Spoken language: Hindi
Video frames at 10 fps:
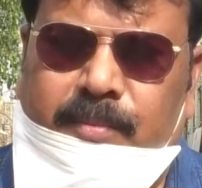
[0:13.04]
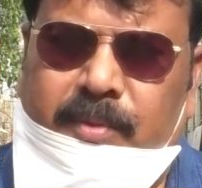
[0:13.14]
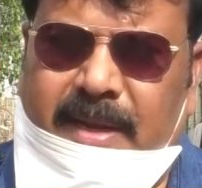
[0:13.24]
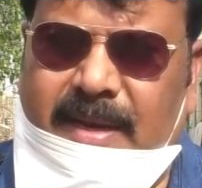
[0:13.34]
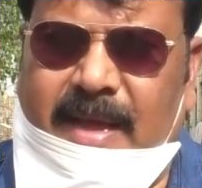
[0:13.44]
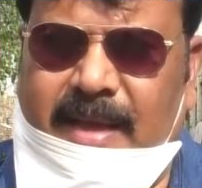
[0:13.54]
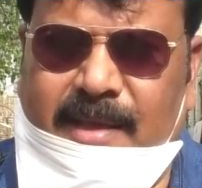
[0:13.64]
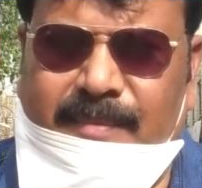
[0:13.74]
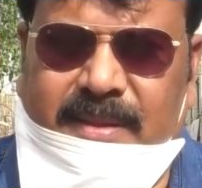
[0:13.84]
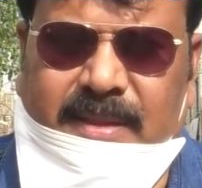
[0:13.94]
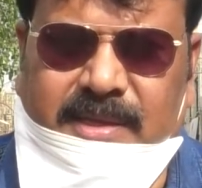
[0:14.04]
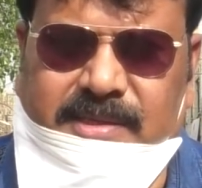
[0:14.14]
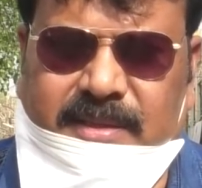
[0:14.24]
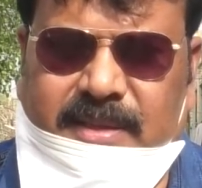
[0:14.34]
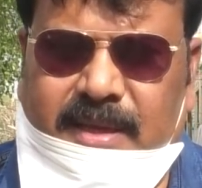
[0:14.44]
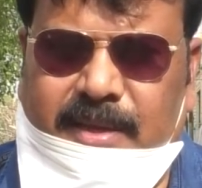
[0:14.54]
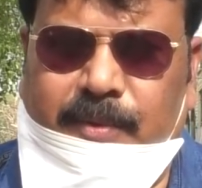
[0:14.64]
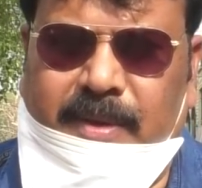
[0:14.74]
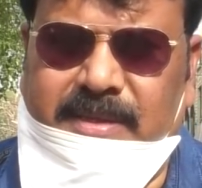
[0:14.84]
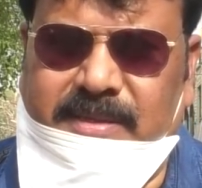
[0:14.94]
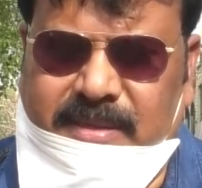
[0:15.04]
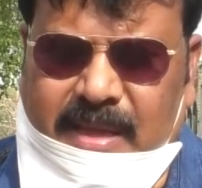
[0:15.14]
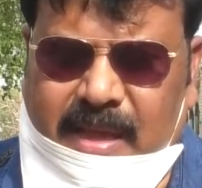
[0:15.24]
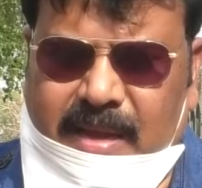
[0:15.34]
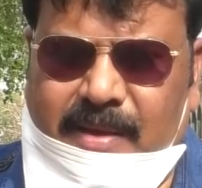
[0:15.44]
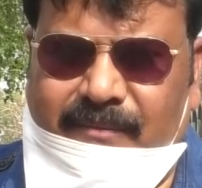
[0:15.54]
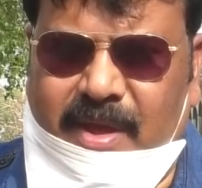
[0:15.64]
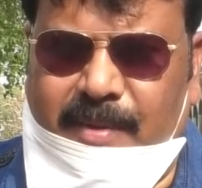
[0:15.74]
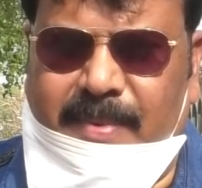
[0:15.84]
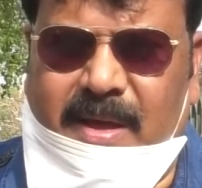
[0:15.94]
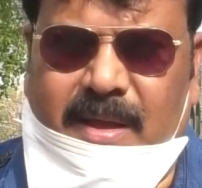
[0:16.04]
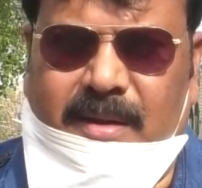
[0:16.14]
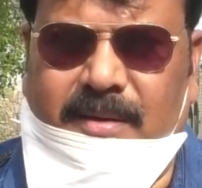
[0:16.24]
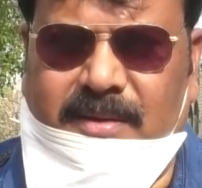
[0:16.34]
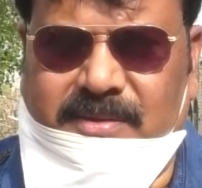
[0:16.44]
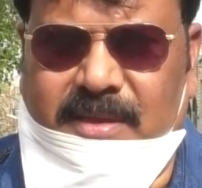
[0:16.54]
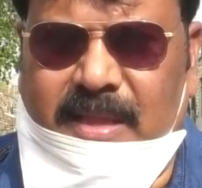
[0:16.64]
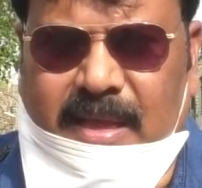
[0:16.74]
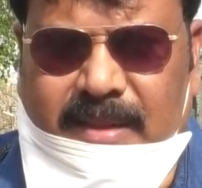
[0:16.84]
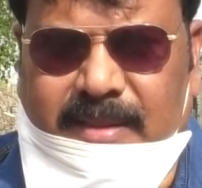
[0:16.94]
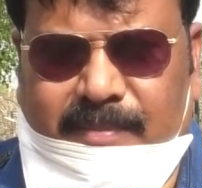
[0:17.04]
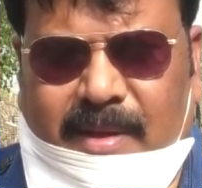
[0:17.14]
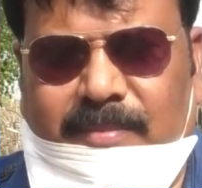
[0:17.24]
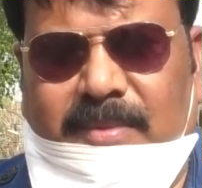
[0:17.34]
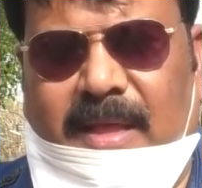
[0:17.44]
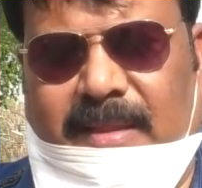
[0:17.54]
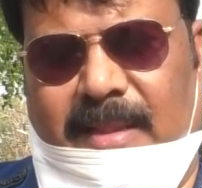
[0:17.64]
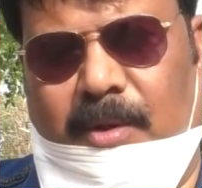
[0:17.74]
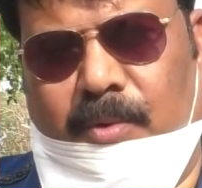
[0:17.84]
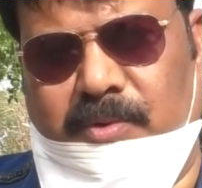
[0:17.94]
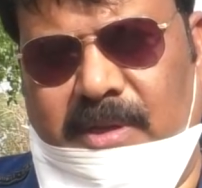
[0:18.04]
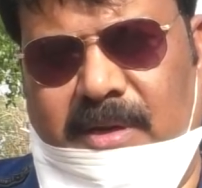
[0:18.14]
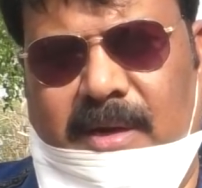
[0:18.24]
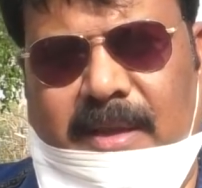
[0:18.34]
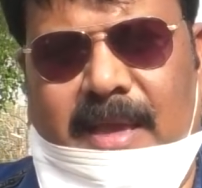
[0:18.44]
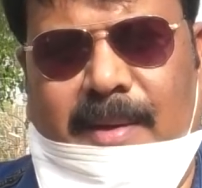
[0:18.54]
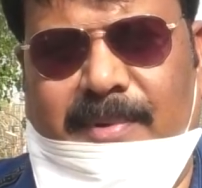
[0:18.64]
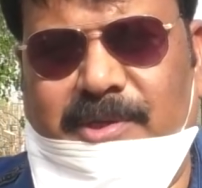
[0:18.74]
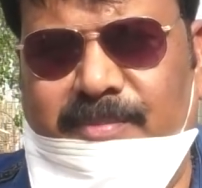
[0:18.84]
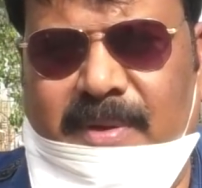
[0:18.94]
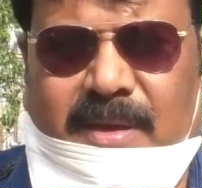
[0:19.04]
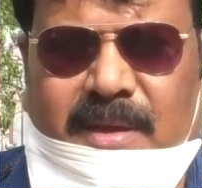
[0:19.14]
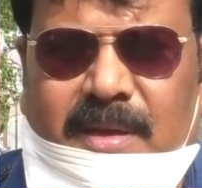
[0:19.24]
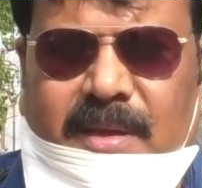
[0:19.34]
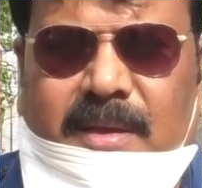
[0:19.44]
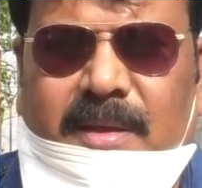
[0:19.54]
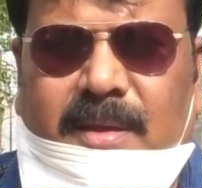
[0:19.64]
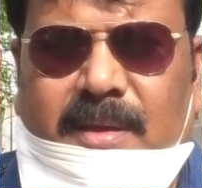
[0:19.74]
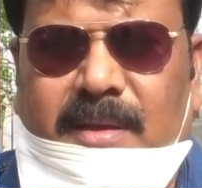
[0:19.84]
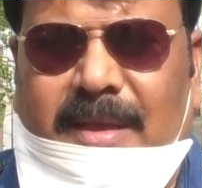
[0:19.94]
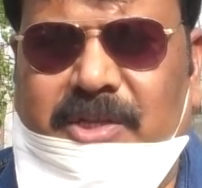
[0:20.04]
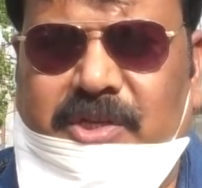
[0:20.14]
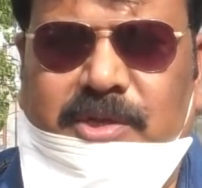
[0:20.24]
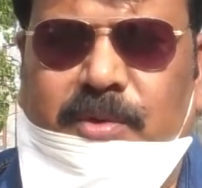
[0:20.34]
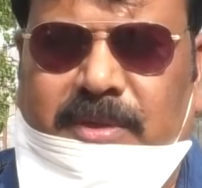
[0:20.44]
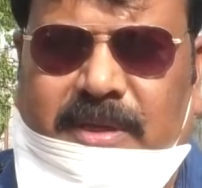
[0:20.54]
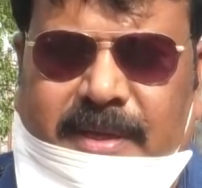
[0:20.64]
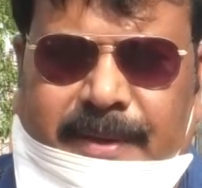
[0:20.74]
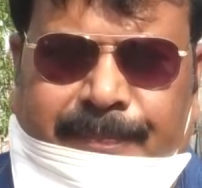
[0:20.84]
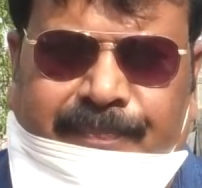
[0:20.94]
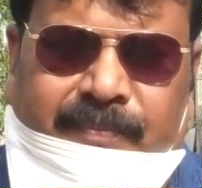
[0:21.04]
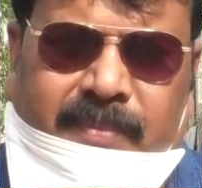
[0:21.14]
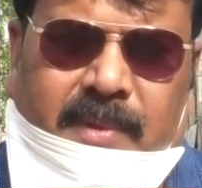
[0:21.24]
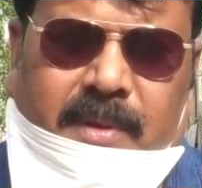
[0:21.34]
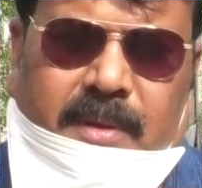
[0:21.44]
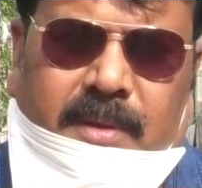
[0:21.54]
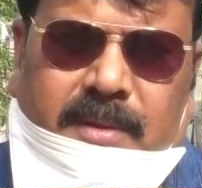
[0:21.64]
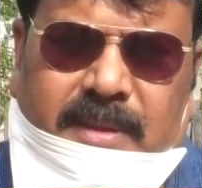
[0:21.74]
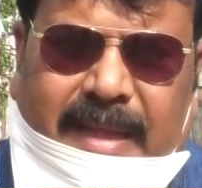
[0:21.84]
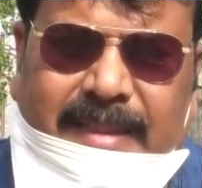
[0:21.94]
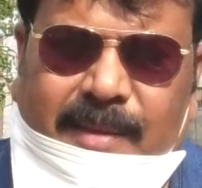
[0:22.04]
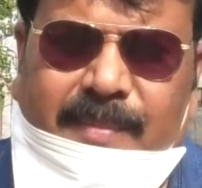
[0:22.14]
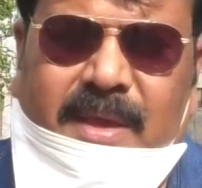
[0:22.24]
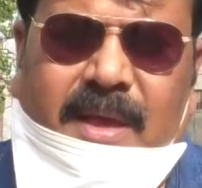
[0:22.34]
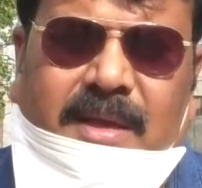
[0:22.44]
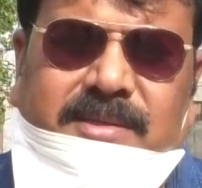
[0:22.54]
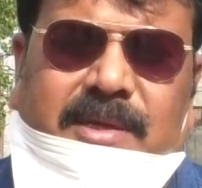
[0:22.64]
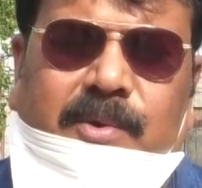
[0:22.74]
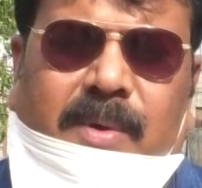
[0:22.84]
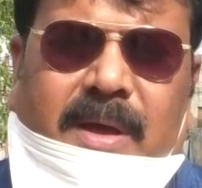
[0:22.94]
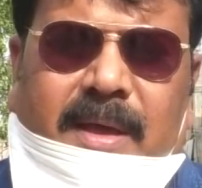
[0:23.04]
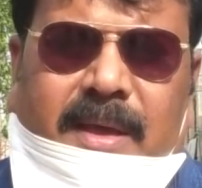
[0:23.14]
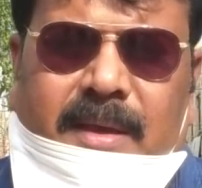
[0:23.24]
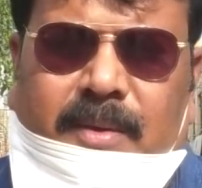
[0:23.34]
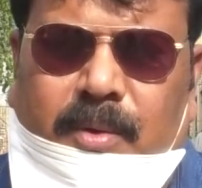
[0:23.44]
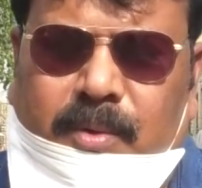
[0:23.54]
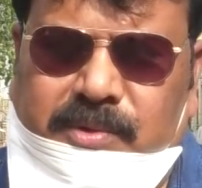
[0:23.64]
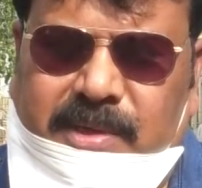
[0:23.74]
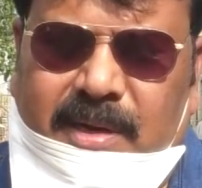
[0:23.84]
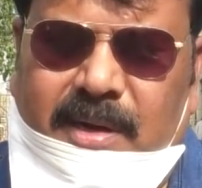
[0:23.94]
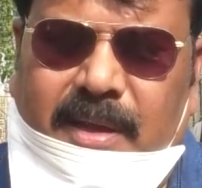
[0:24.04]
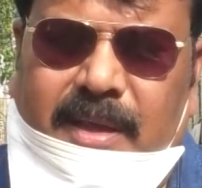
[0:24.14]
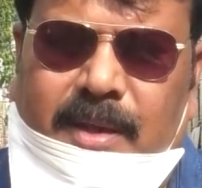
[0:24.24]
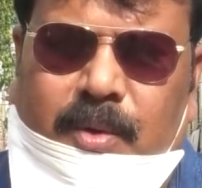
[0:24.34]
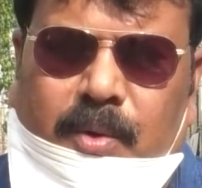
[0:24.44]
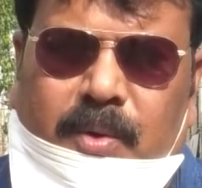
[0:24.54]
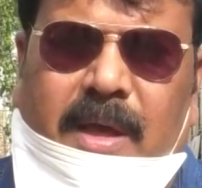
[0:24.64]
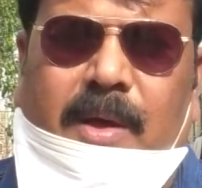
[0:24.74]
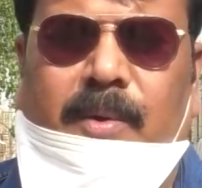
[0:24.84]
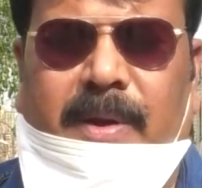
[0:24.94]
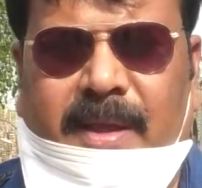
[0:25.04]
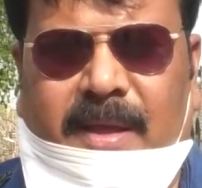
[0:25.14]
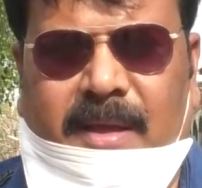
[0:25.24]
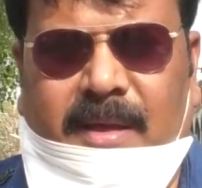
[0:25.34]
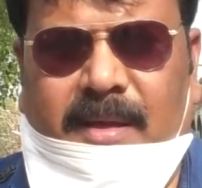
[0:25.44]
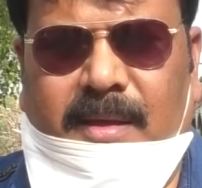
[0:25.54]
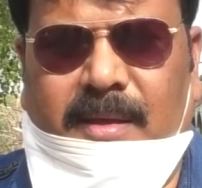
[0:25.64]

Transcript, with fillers: पूरे इलाके में दहशत है क्योंकि यहाँ का व्यापार रिश्तेदारी तमाम थानला और कुशलगढ़ की आपस में एक्सचेंज होती है थानला में क्या असर हुआ है कुशलगढ़ के कोरोना होने का